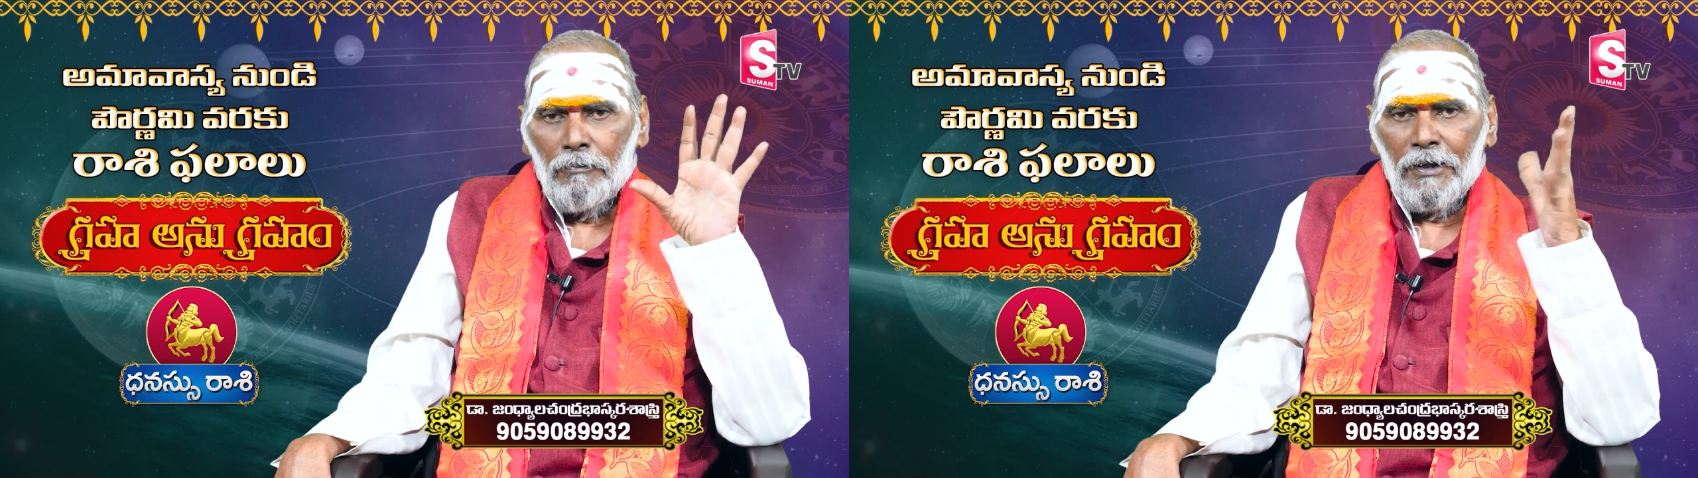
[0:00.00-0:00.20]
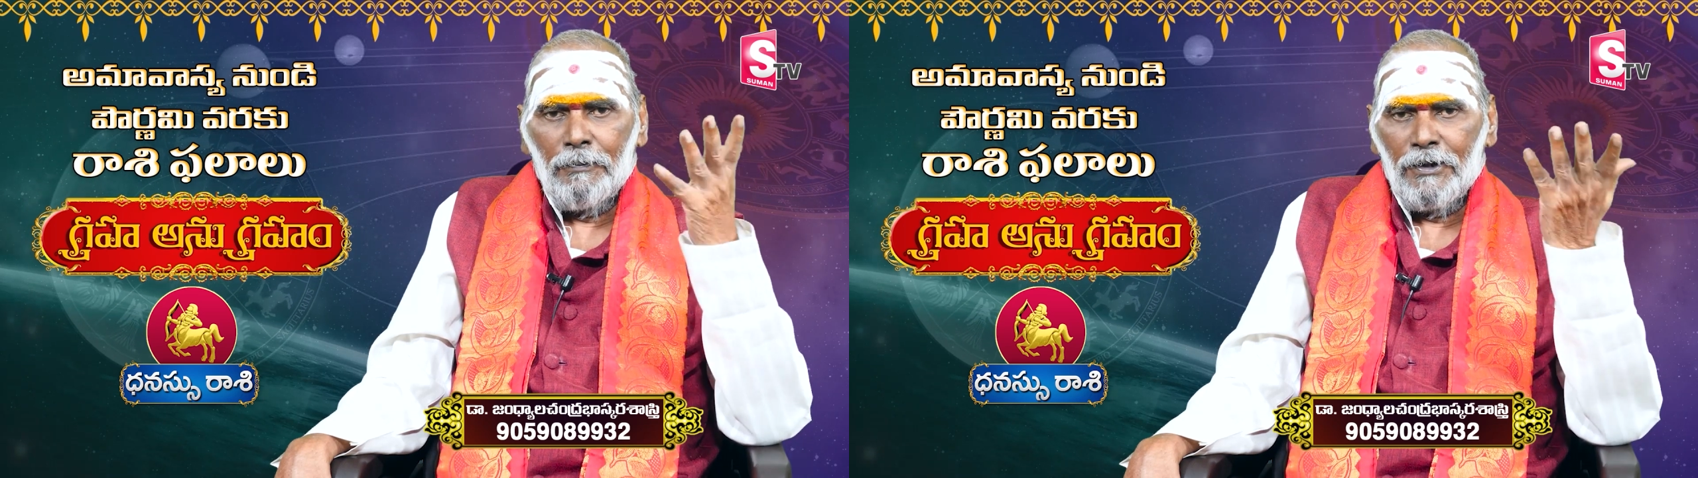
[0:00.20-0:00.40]

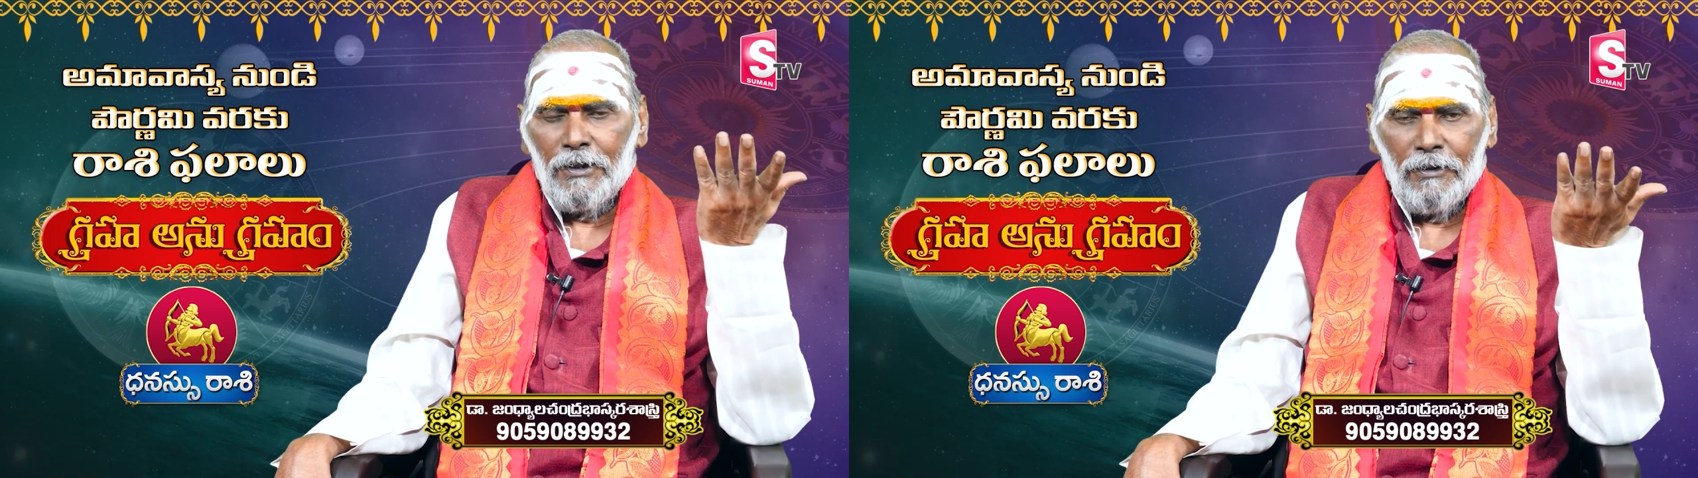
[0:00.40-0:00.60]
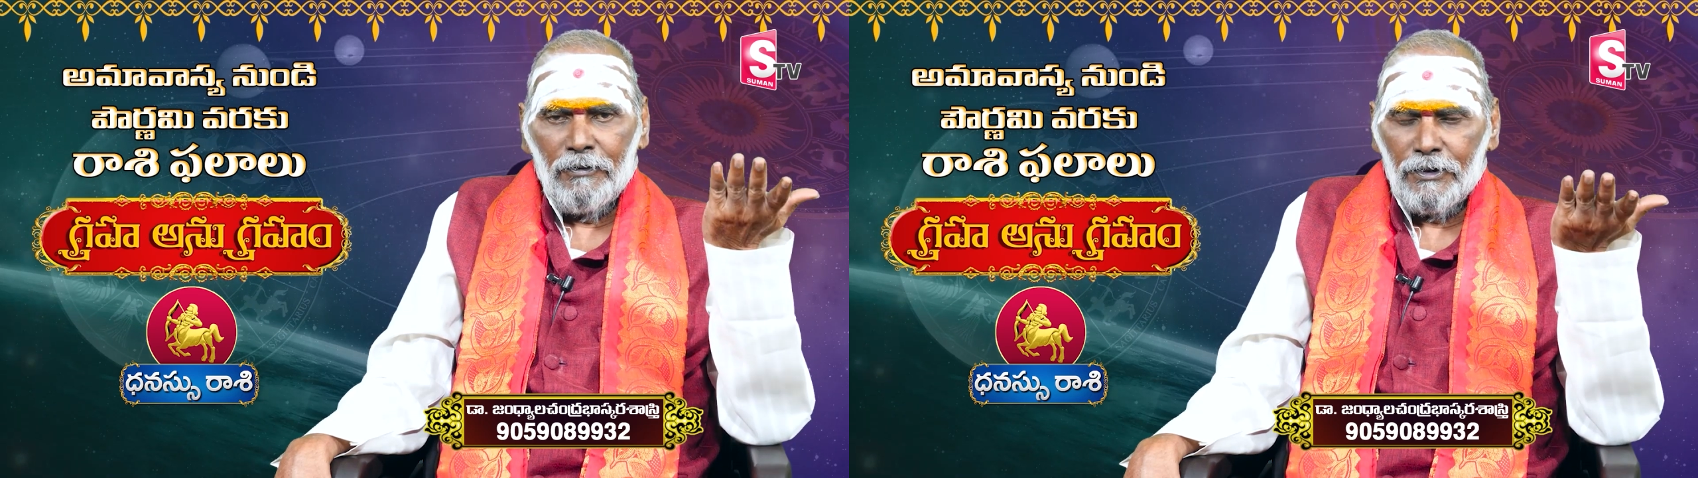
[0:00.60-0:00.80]
భయపడి
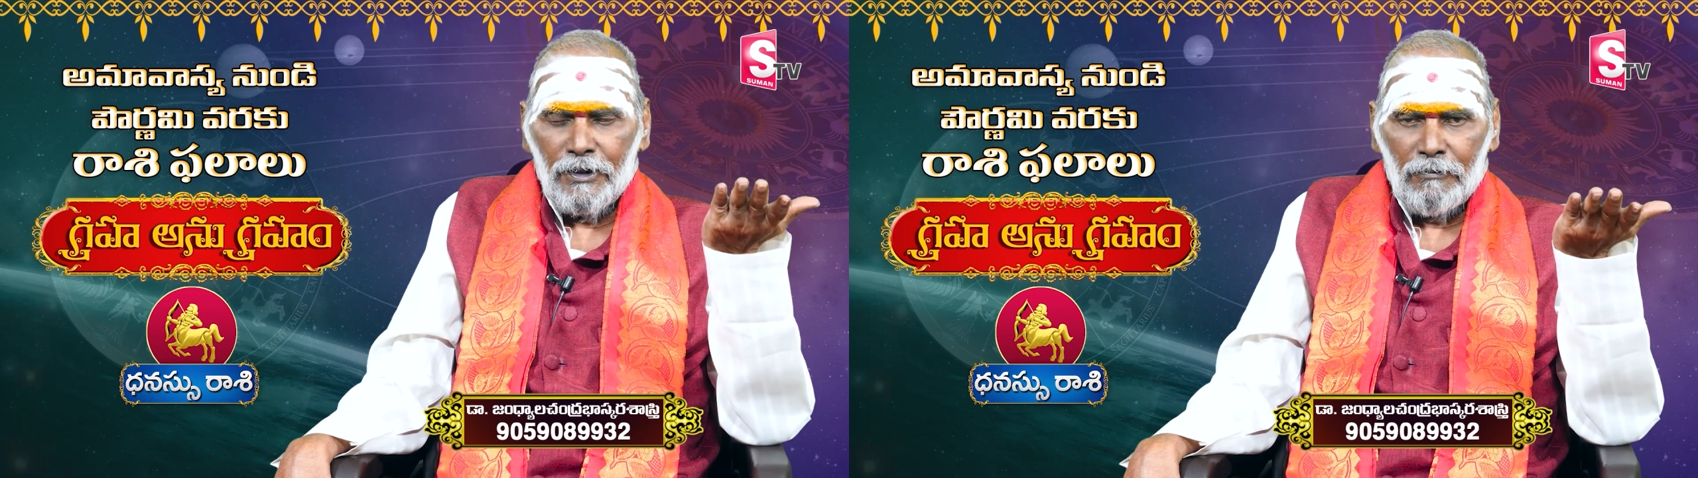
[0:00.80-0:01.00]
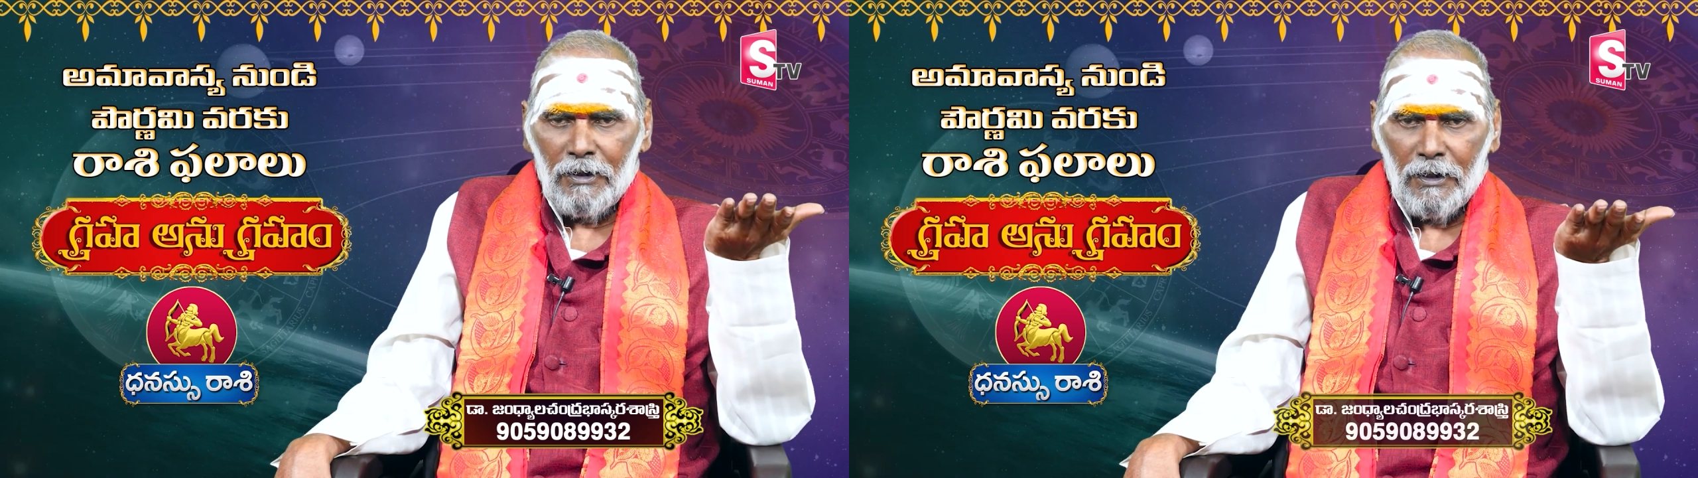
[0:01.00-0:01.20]
ఏవి
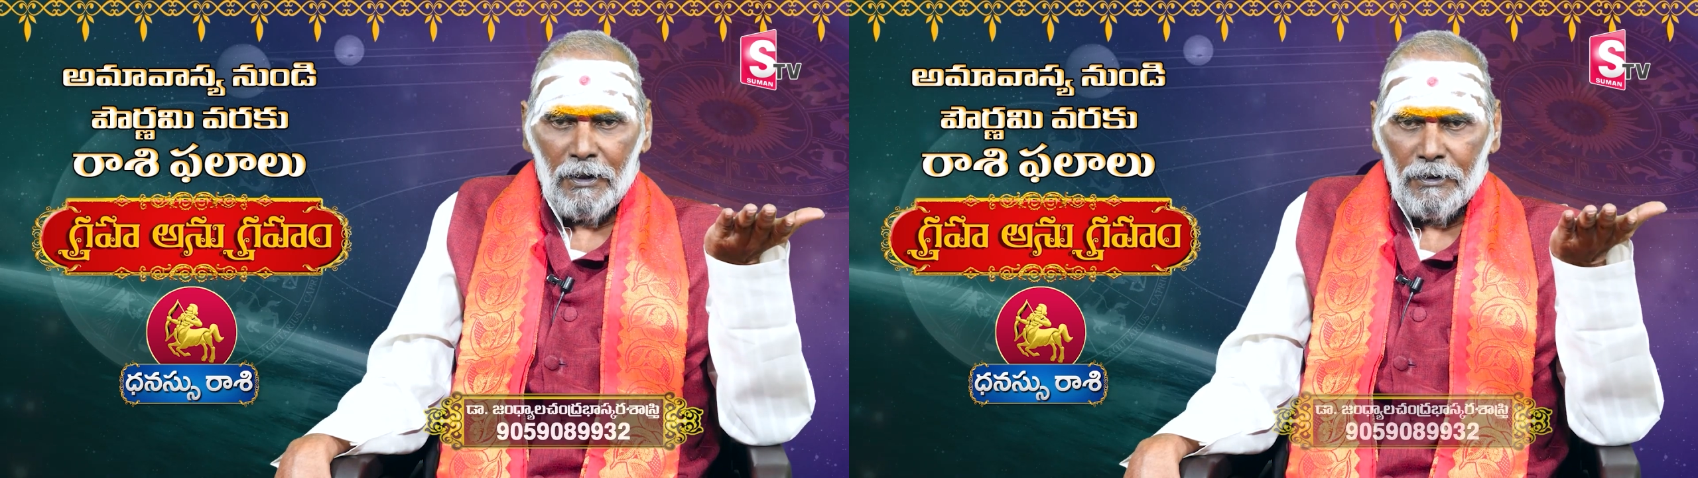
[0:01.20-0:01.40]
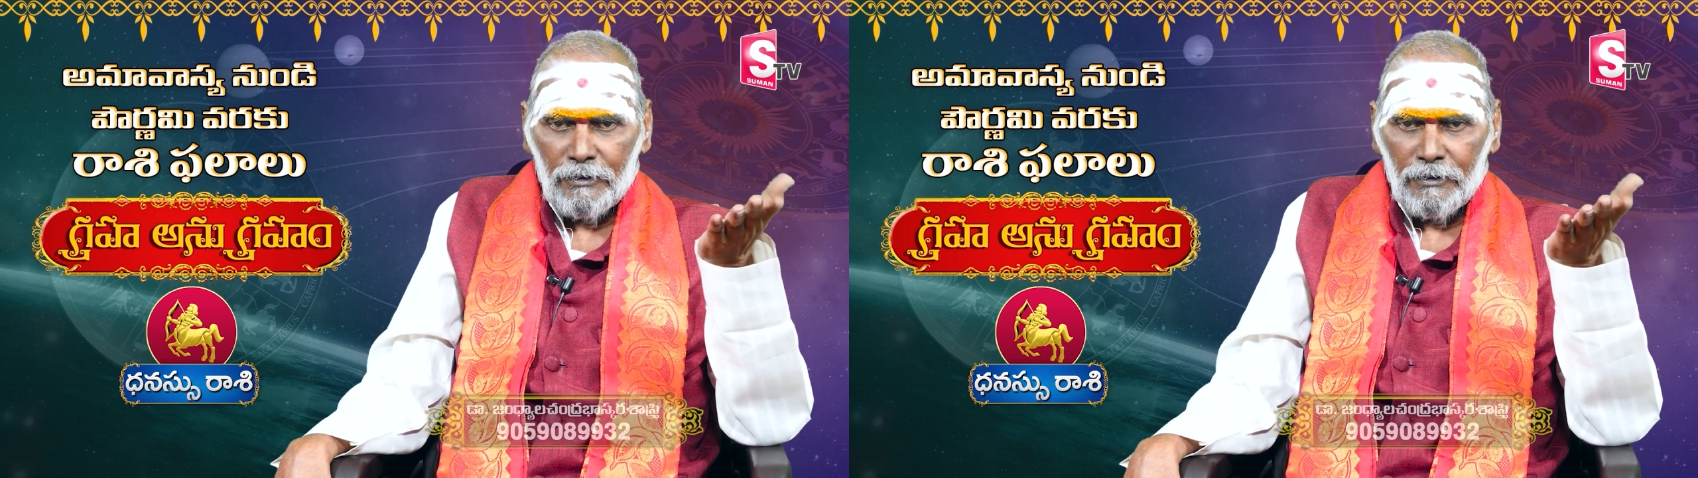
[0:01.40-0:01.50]
దీనివల్ల